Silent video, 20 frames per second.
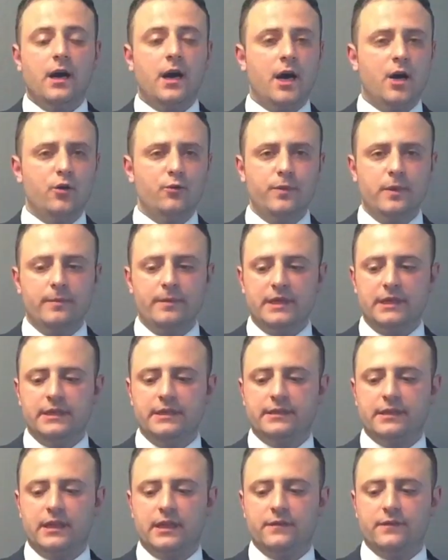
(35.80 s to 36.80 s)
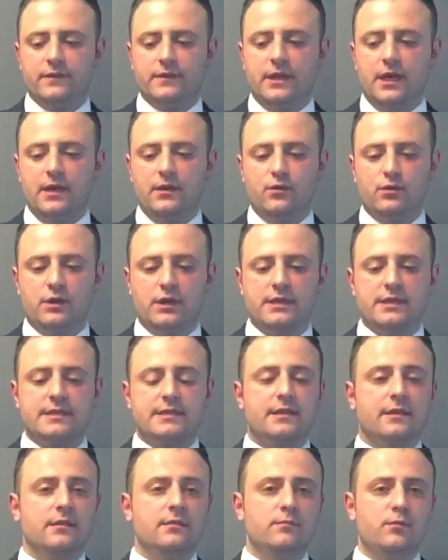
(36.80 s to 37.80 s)
Avrupa Birliği tarafından
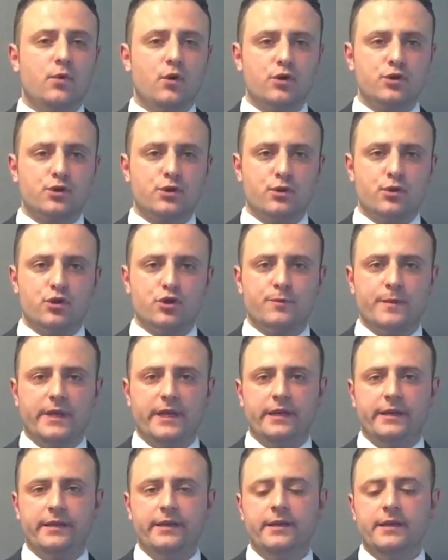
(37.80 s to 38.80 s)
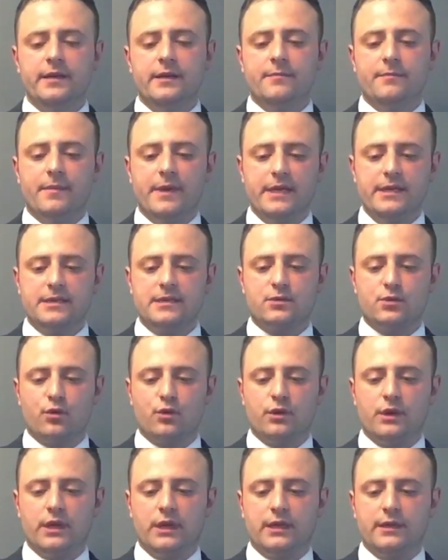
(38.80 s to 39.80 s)
Yunanistan'ın borç görüşmeleri Mayıs
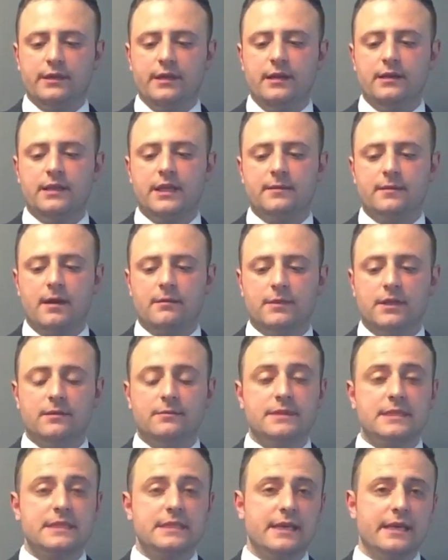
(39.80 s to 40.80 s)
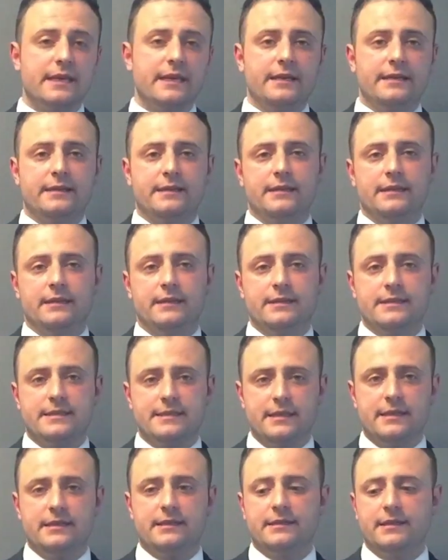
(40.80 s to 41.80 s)
sonuna kadar tamamlaması gerektiğini
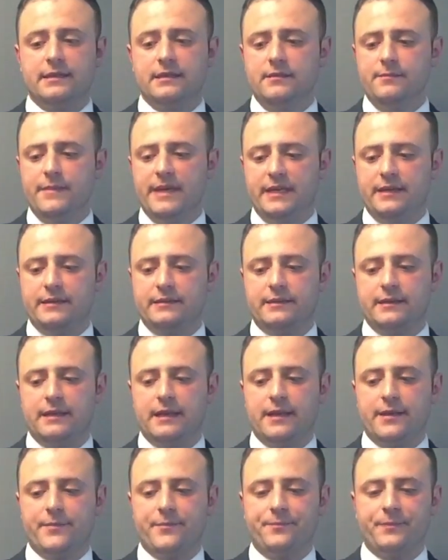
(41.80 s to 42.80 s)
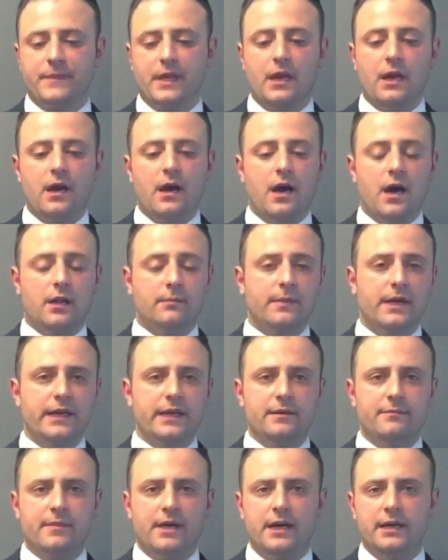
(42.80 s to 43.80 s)
istediklerini belirttiler.
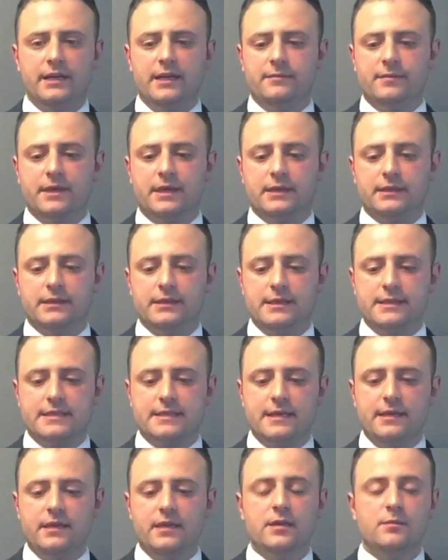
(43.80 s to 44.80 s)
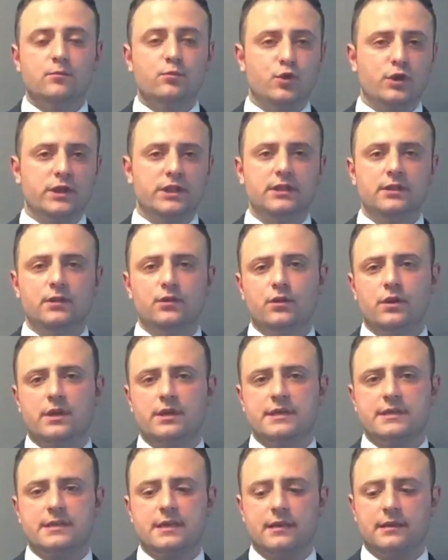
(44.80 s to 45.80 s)
Almanya Maliye Bakanı ise bu yıl
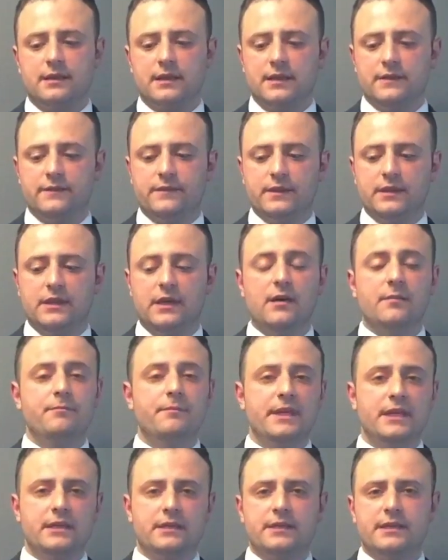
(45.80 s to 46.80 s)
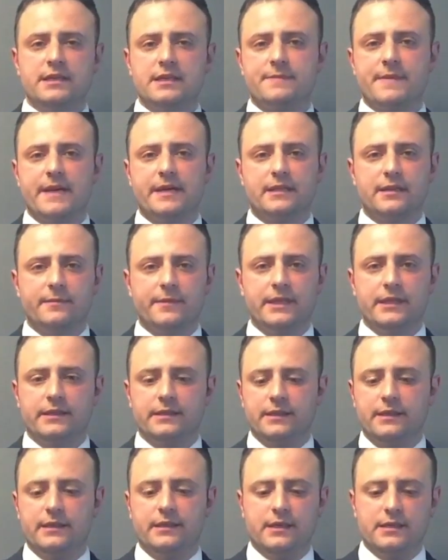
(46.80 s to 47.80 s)
Yunanistan tarafında bir kriz
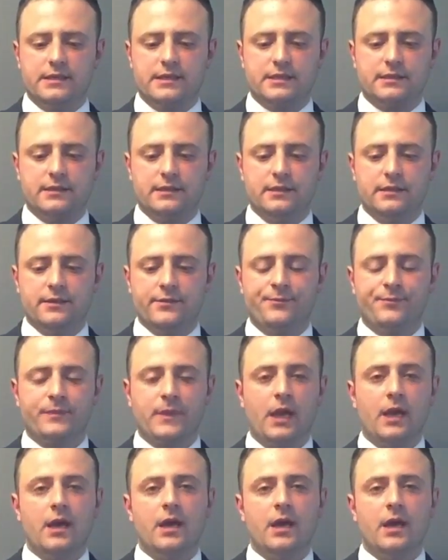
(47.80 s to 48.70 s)
beklemediklerini açıkladı.